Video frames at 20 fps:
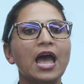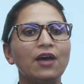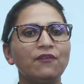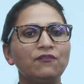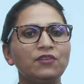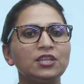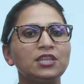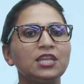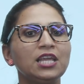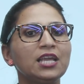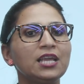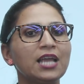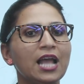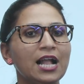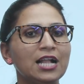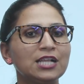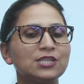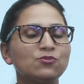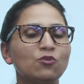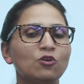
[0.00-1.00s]
एवरीथिंग
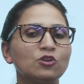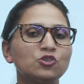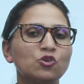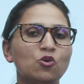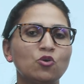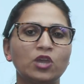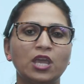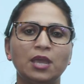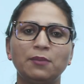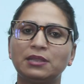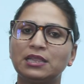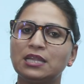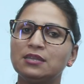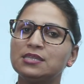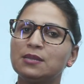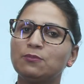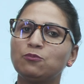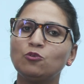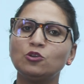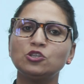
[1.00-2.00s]
एल्स वॉज ओके मतलब
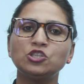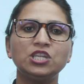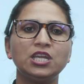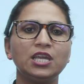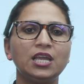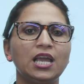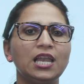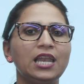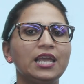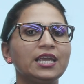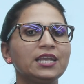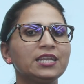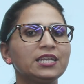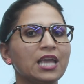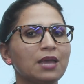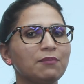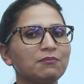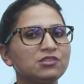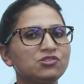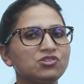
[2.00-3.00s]
सब कुछ ठीक है लेकिन
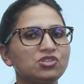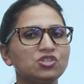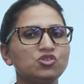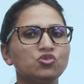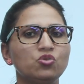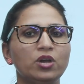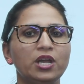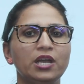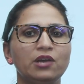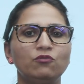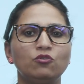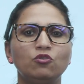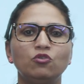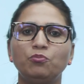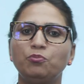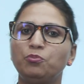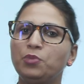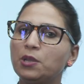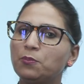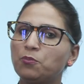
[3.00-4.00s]
केमिस्ट्री जो है
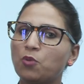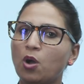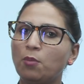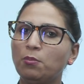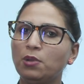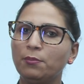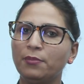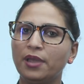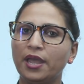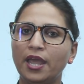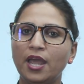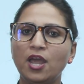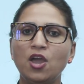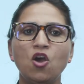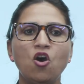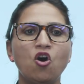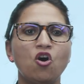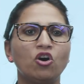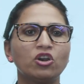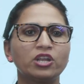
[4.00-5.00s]
वो बिग प्रॉब्लम है
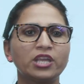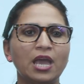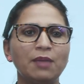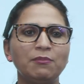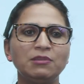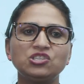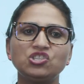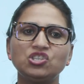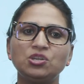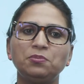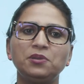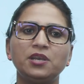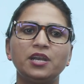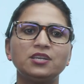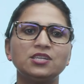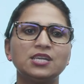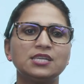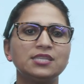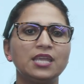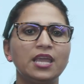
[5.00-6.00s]
और केमिस्ट्री
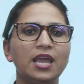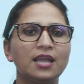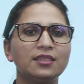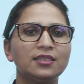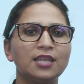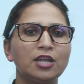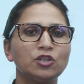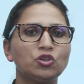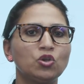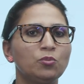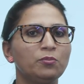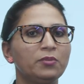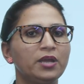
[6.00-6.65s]
पीरियड जैसे ही आता है तो